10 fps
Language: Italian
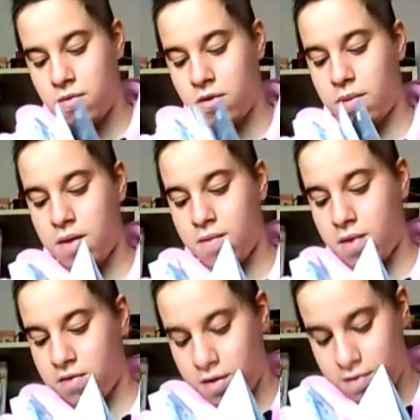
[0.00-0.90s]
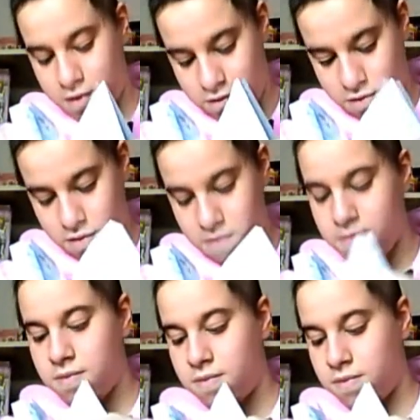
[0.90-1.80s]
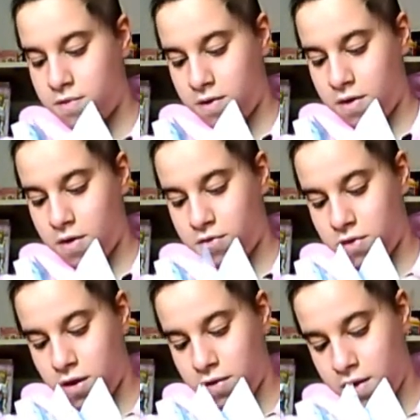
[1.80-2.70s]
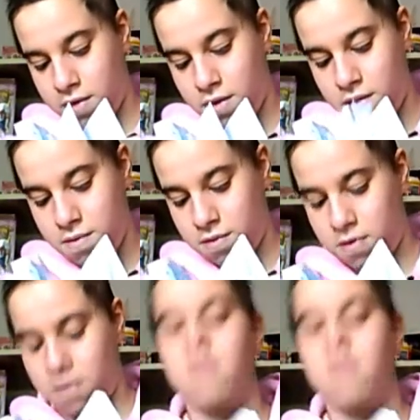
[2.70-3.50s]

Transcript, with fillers: ti pare pare saltassi? Sì, l'ho saltato sì.